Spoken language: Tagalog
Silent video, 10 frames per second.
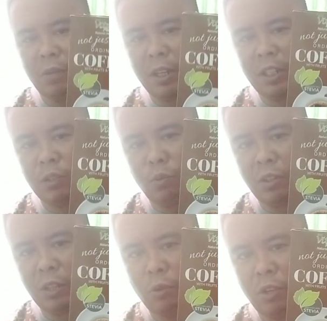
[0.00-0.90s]
mga guys
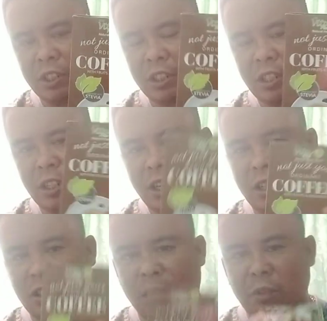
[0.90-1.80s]
22 years na sila
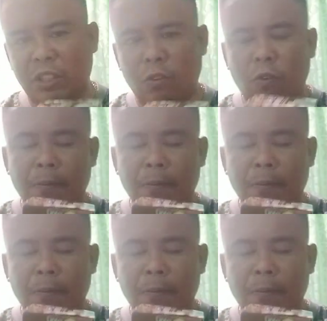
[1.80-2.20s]
nagserbisyo